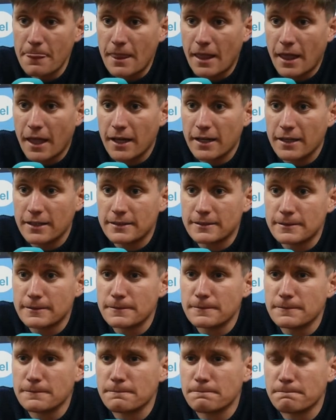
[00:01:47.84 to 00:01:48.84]
Imagino que
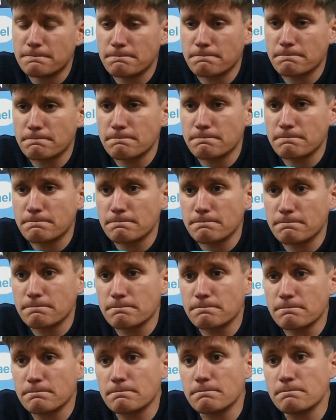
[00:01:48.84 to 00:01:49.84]
considera que eso, que
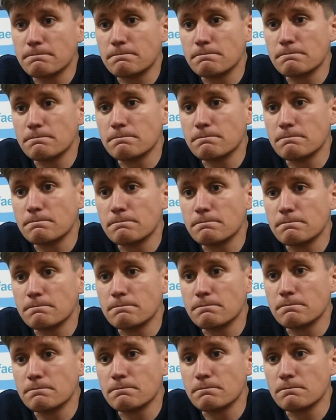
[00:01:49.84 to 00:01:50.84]
perdonaron muchas ocasiones
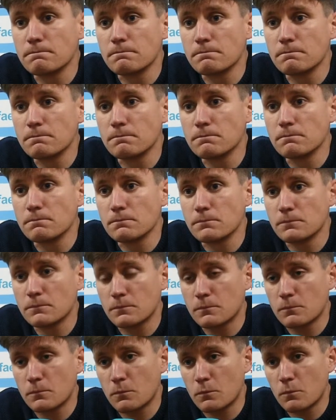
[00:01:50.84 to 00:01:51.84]
y sobre todo en esa
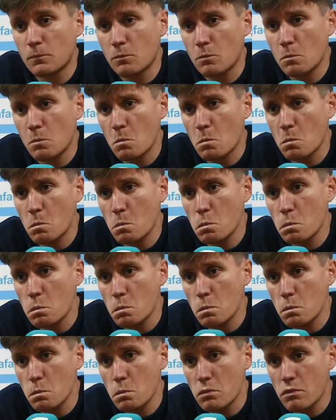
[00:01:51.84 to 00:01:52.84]
última ocasión de
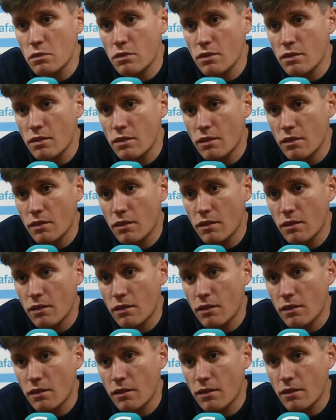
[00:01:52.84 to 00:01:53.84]
Primo, supongo que le
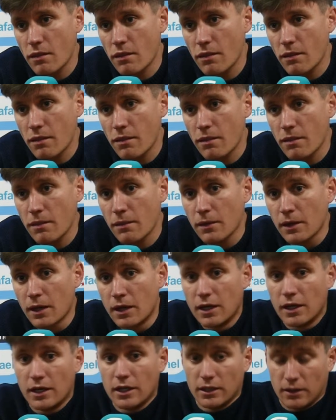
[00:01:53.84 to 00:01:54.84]
pasaría algo mal ¿no?
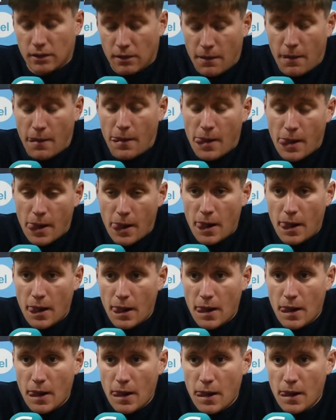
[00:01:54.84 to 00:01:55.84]
Porque estuvo a punto de
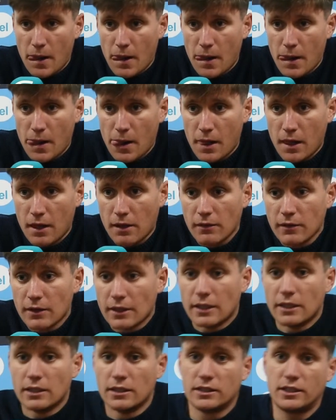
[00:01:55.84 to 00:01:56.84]
decirse en el
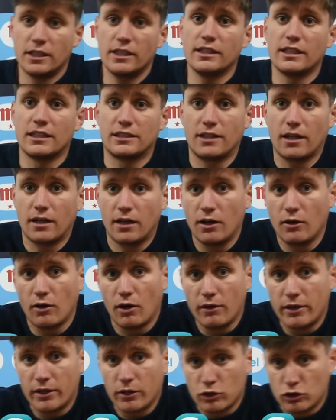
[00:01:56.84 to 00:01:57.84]
Sí, está claro. A
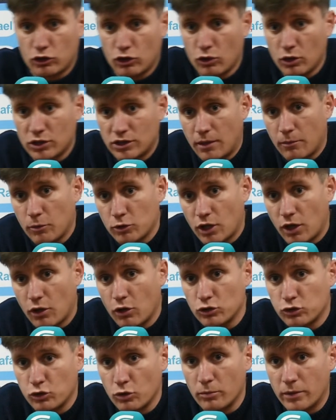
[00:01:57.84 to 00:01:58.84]
ver, nosotros no estamos
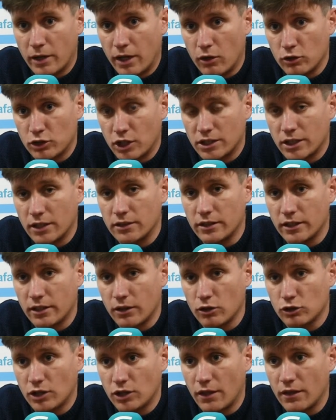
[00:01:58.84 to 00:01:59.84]
acostumbrados a
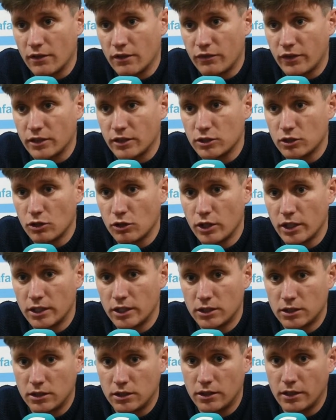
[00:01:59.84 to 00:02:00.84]
sentirnos tan
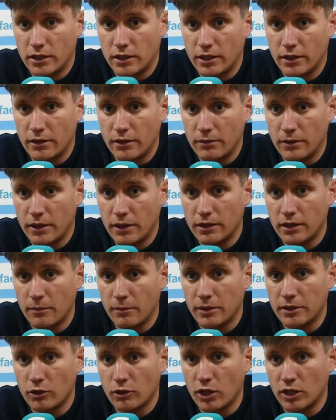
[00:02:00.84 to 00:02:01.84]
defensores. Eh,
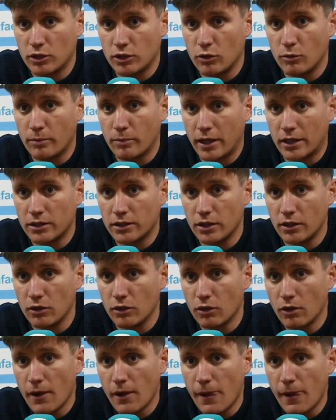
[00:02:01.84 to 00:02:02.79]
evidentemente hoy ha sido un partido